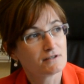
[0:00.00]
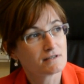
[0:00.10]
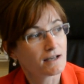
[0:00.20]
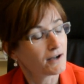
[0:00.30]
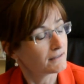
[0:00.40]

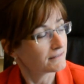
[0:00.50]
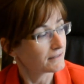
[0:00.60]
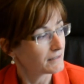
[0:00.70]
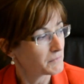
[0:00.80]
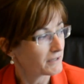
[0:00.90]
Więc
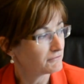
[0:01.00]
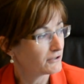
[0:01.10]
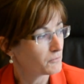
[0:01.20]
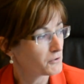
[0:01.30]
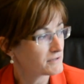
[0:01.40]
ja tak
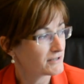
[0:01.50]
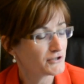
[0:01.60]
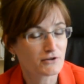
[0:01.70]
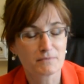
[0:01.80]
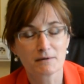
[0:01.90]
naprawdę
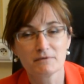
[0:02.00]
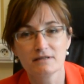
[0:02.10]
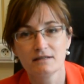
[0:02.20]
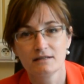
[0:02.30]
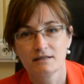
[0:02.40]
obchodzę Dzień
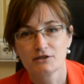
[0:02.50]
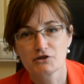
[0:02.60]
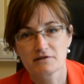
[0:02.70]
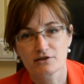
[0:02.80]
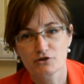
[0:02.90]
Mamy
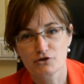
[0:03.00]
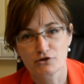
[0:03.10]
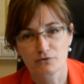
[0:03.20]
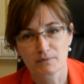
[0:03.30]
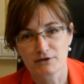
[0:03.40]

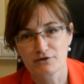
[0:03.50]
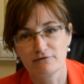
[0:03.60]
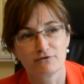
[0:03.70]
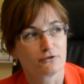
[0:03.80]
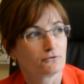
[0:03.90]

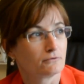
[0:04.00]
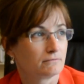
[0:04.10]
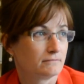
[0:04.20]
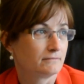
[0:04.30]
365 dni w roku.